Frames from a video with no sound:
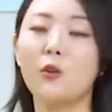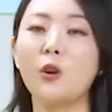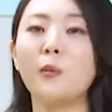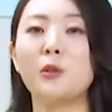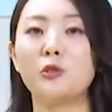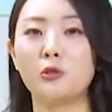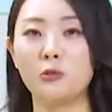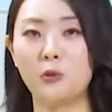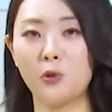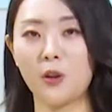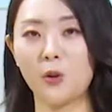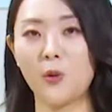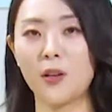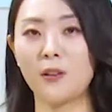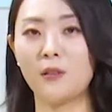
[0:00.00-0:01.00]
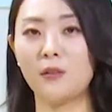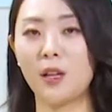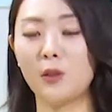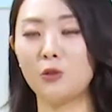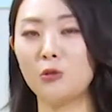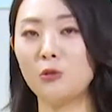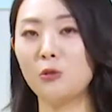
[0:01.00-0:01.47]
하면 충고라고
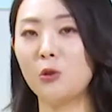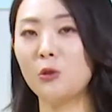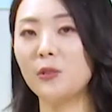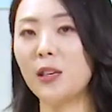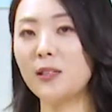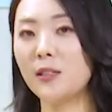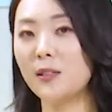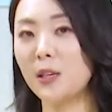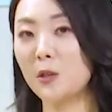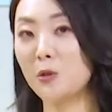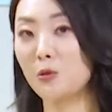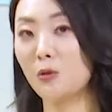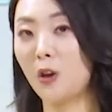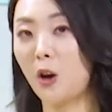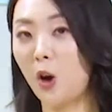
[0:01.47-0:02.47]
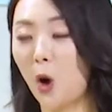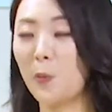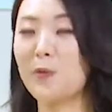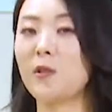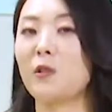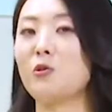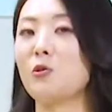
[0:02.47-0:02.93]
하는데 충고도 사실 쓸수가
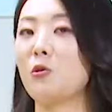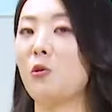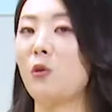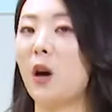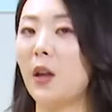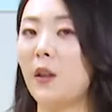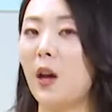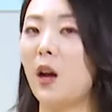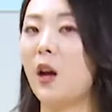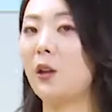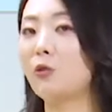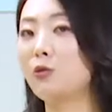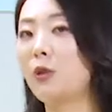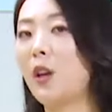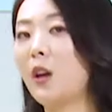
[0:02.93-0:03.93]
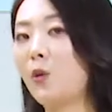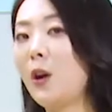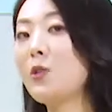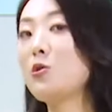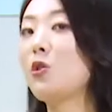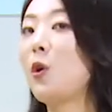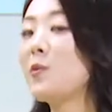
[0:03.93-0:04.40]
없어요. 충고 하나, 두 개라고
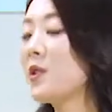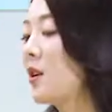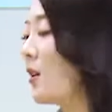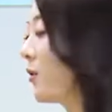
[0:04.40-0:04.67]
할 수가 없잖아요.